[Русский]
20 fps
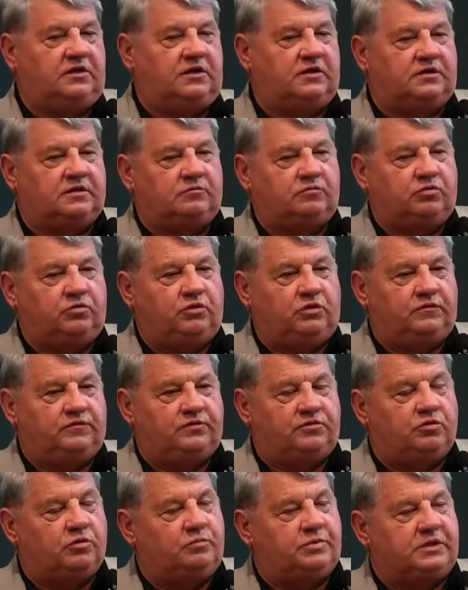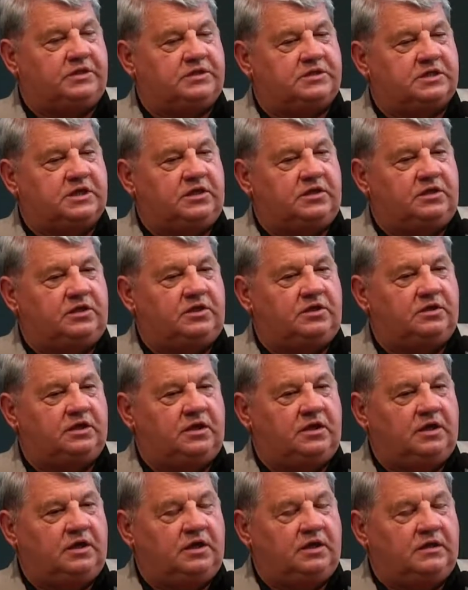и это будет все происходить
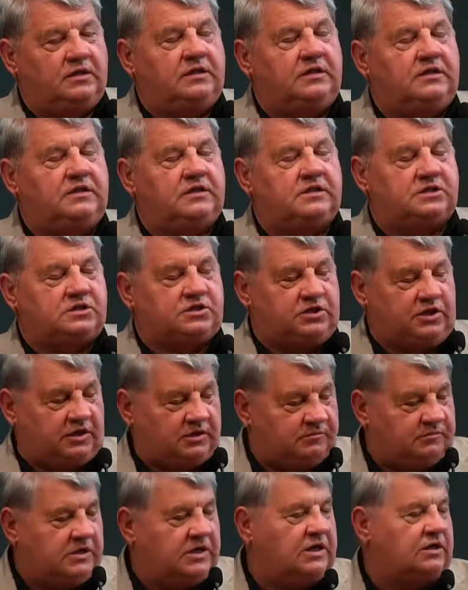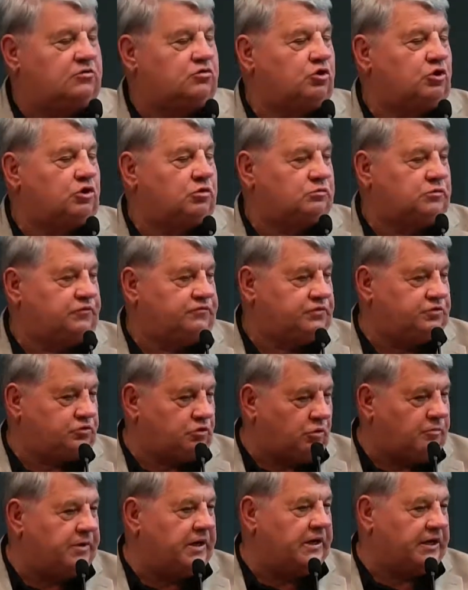с тем, которому
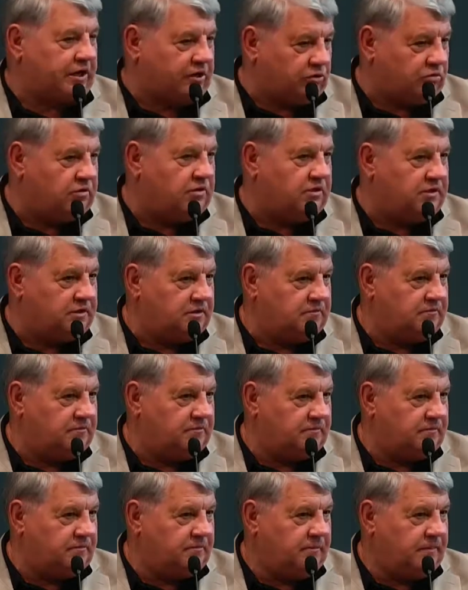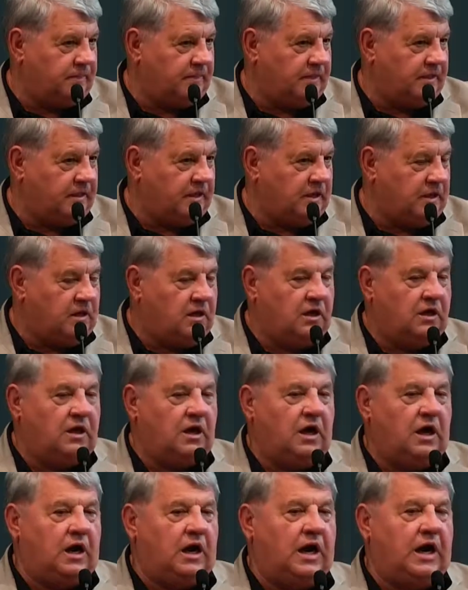все покорено.
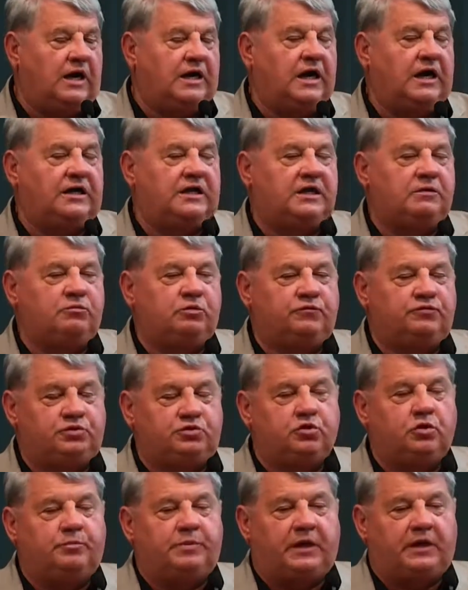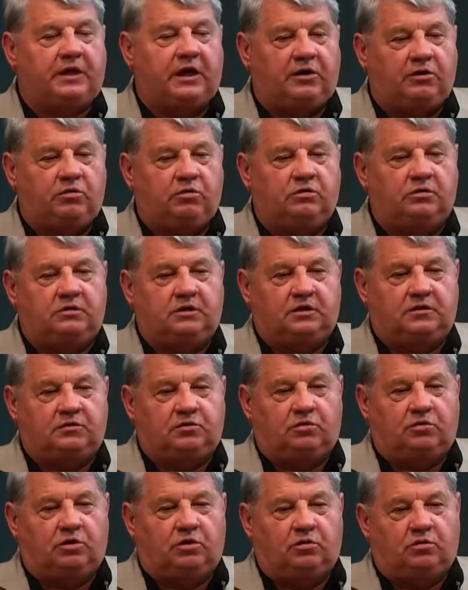А как ему все покорено,
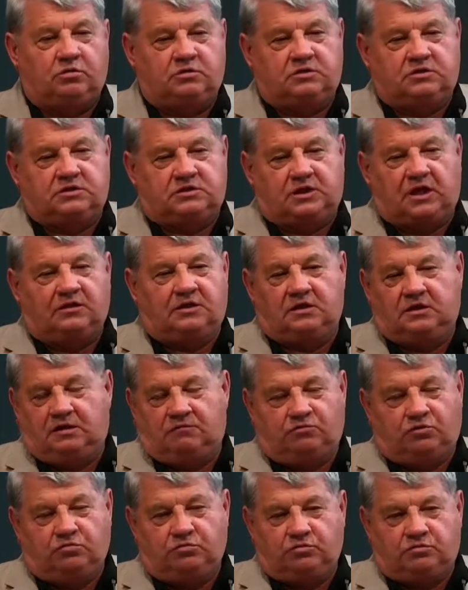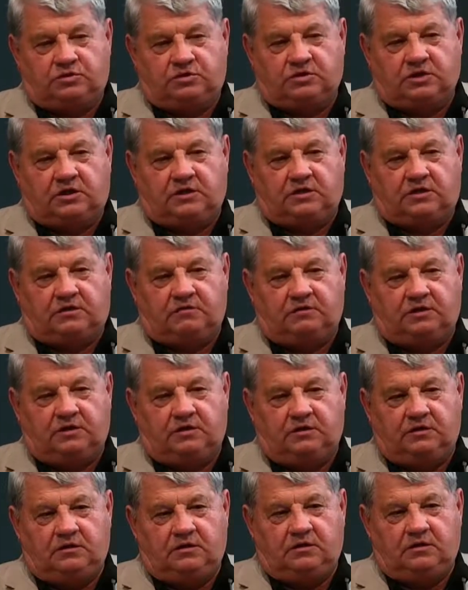то он стал главою
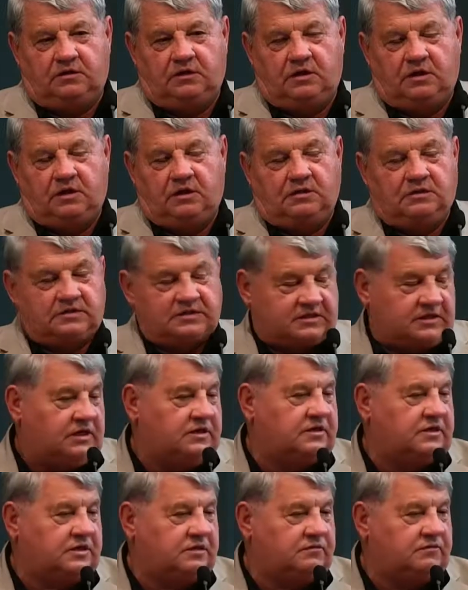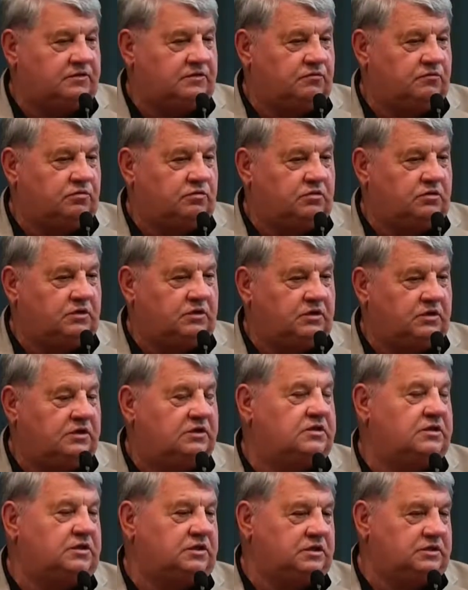церкви. Церковь его –
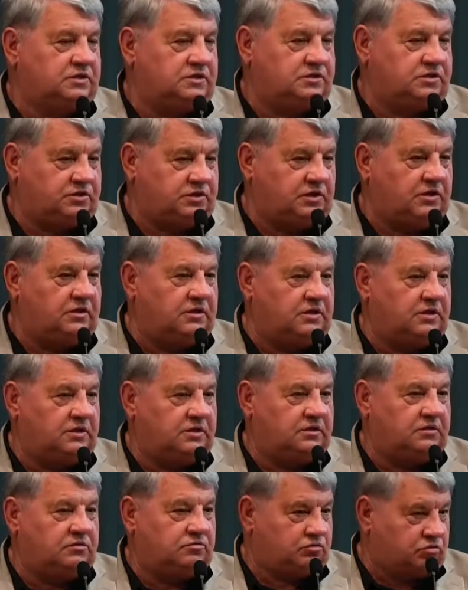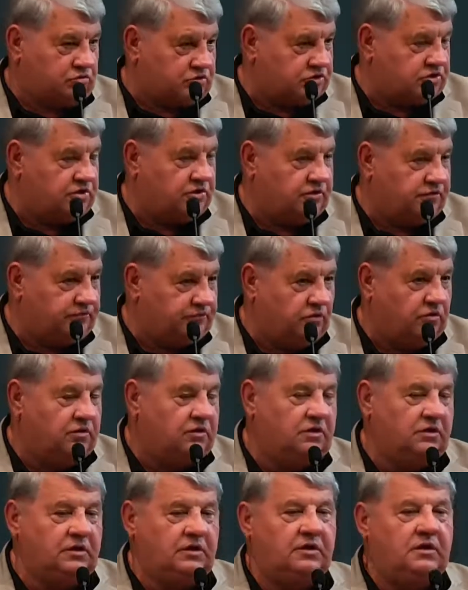это есть тело, тоже
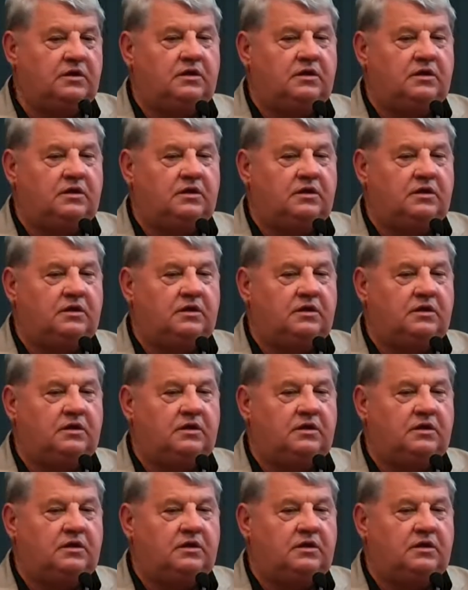его.